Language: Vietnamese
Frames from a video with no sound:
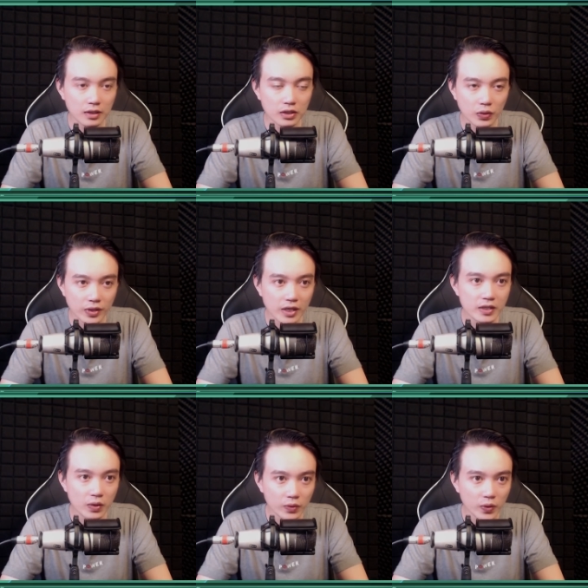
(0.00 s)
Tôi nhớ
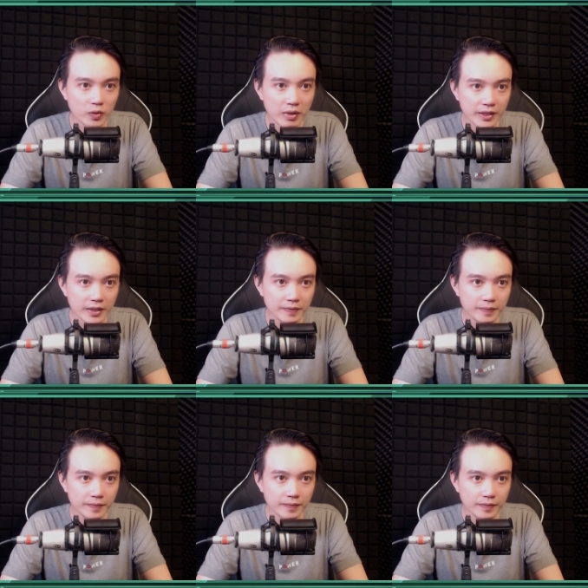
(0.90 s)
câu nói của Bách Nhất,
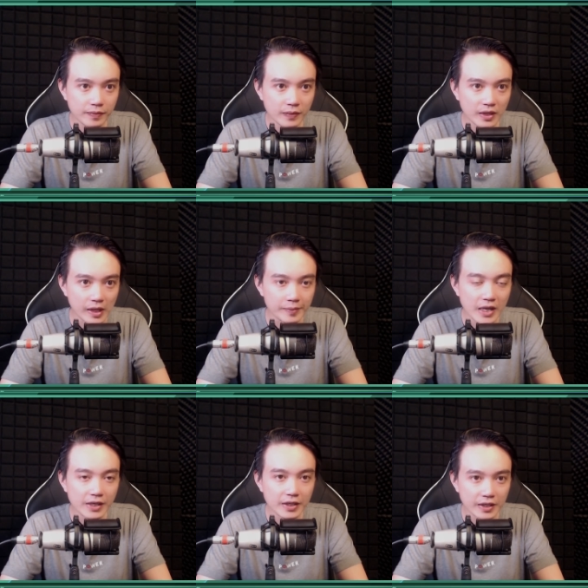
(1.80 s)
cảm
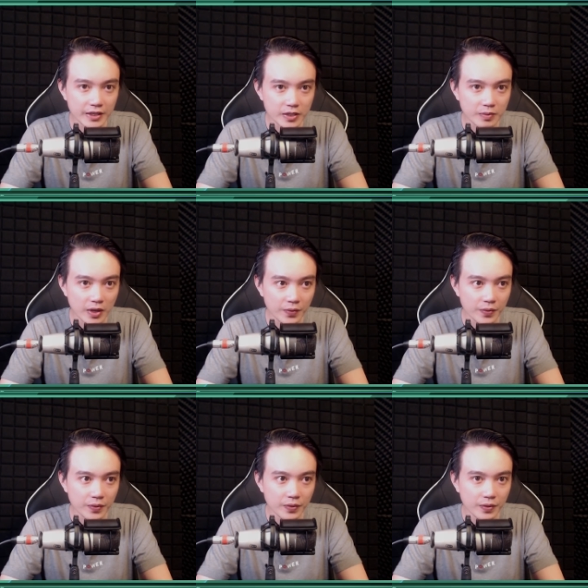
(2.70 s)
giác dâng lên trong đầu.
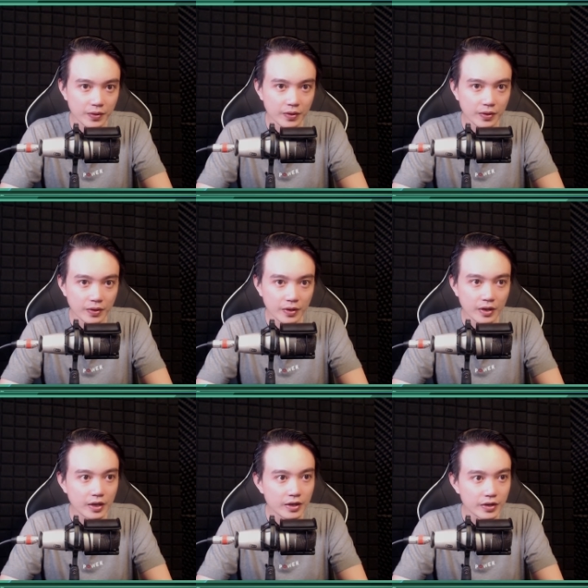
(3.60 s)

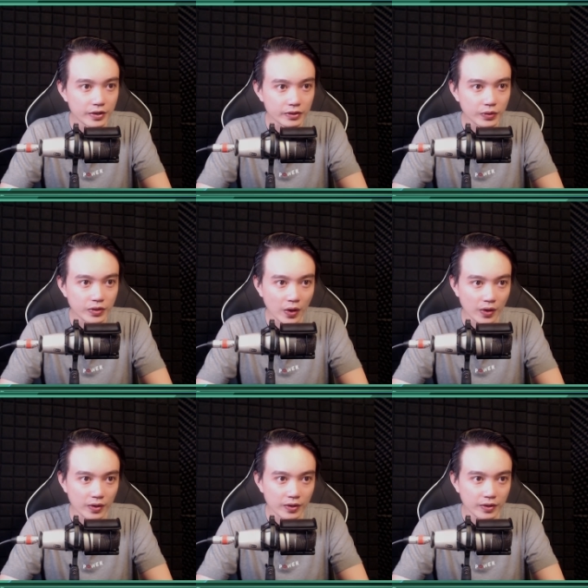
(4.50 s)
Đường tôi chọn
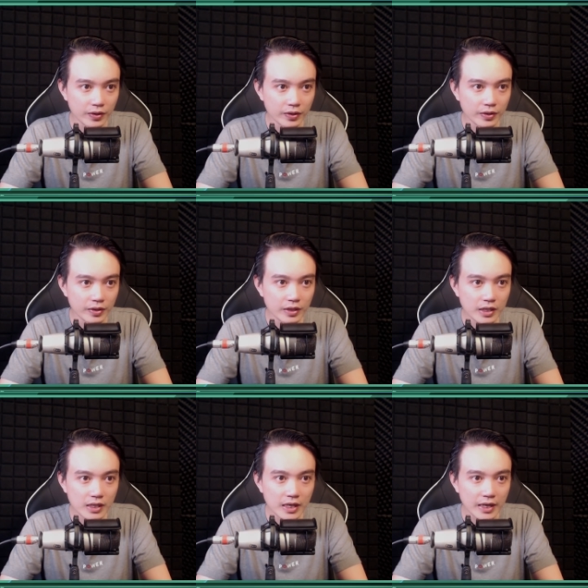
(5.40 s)

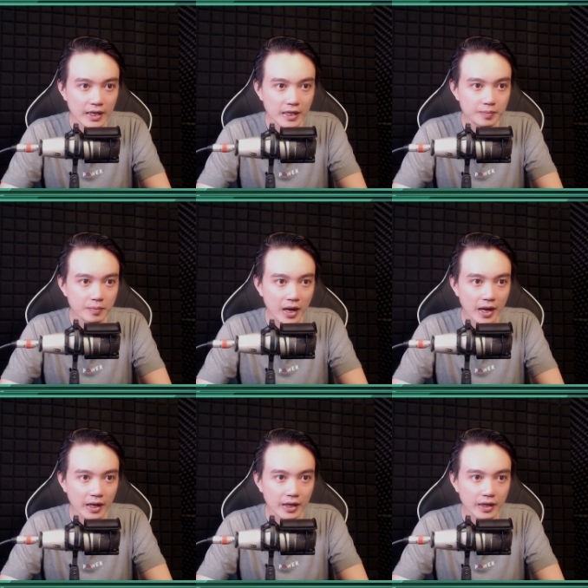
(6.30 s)
chính là cách
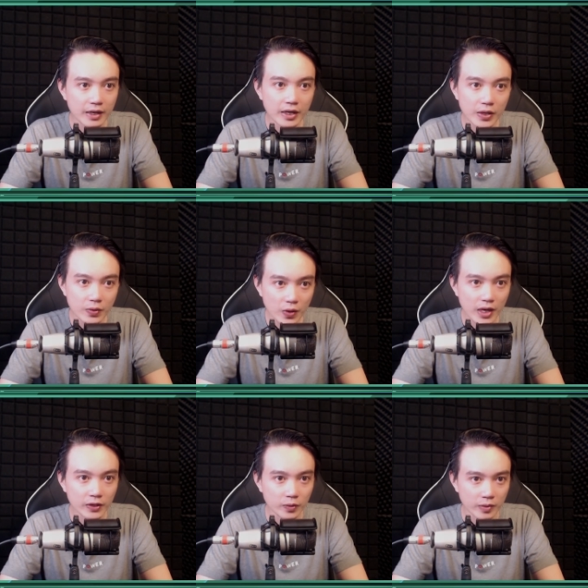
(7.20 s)
mà nếu có
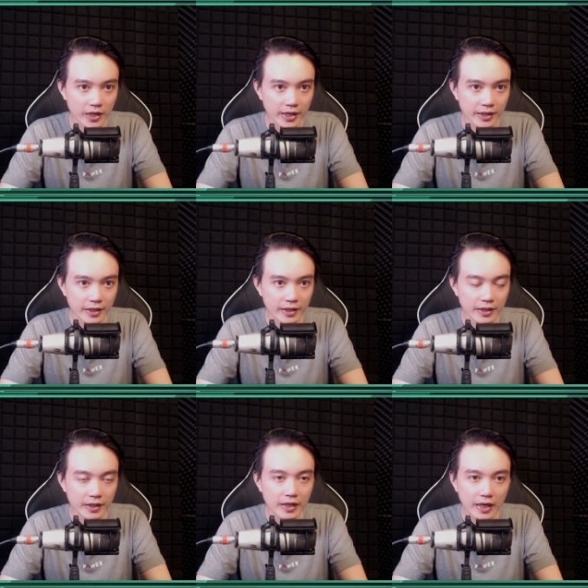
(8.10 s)
anh hùng ở đây,
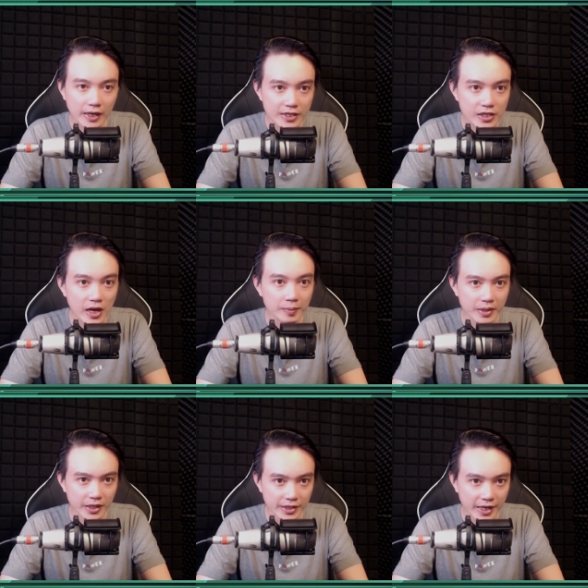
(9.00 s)
anh sẽ làm
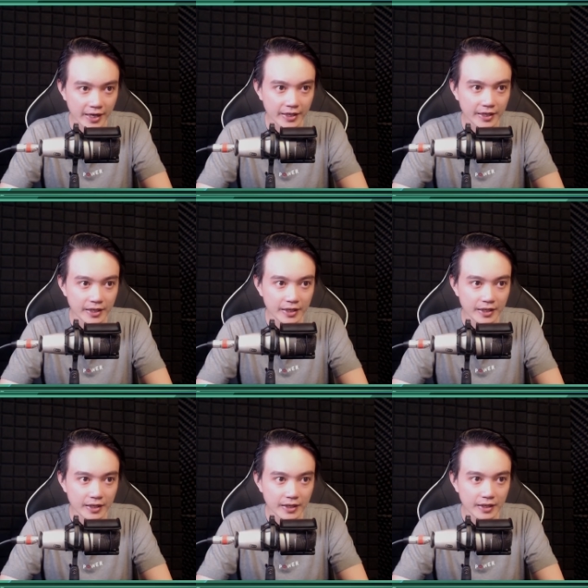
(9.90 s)
y chang.
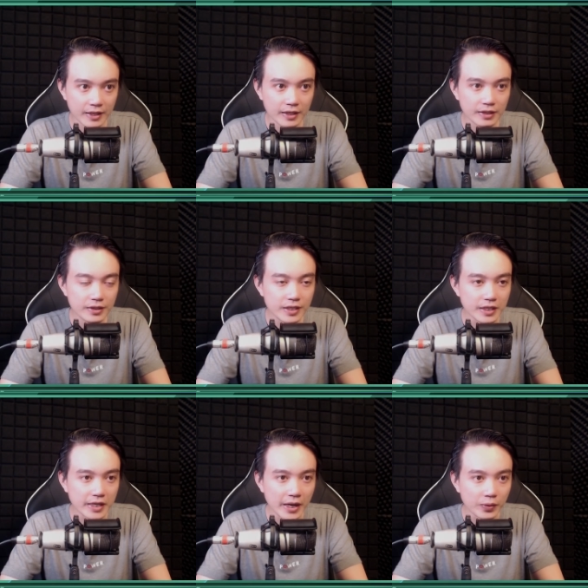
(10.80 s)
Thứ gì
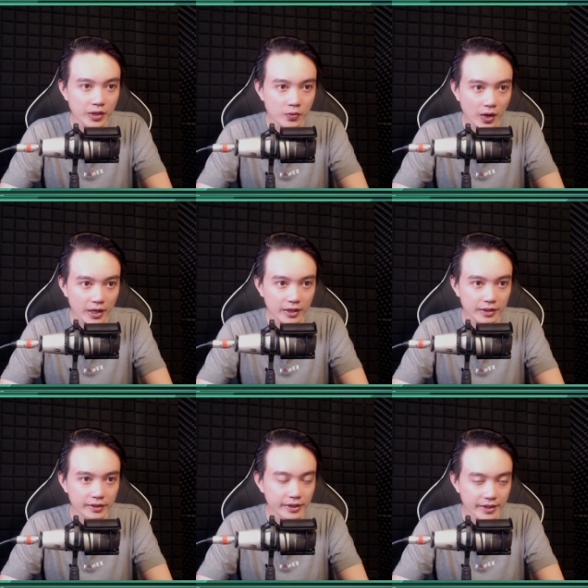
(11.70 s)
càng huyễn hoặc
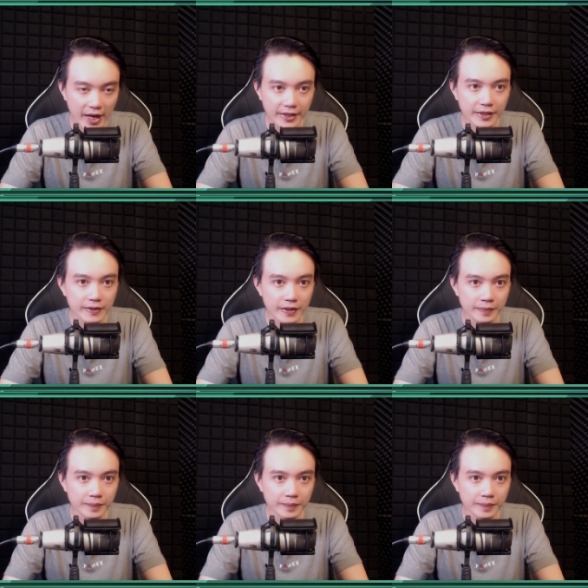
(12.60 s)
thì càng nên tin.